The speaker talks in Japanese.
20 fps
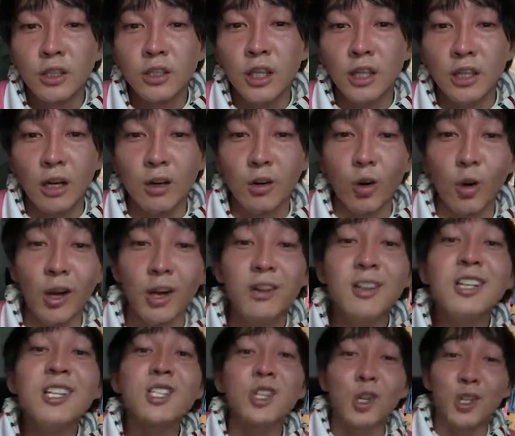いや、だからこれ
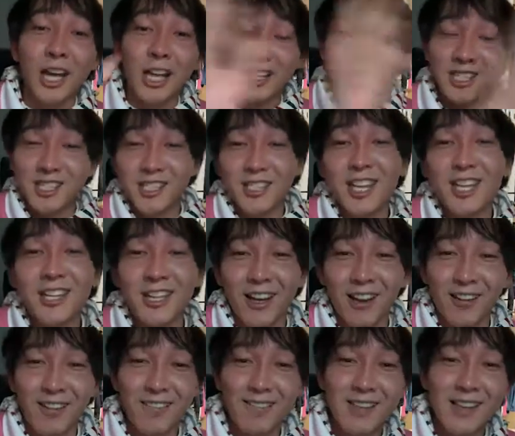嘘だっつってんだ
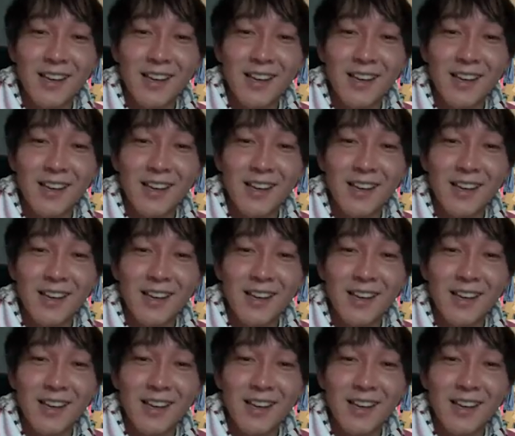ろ。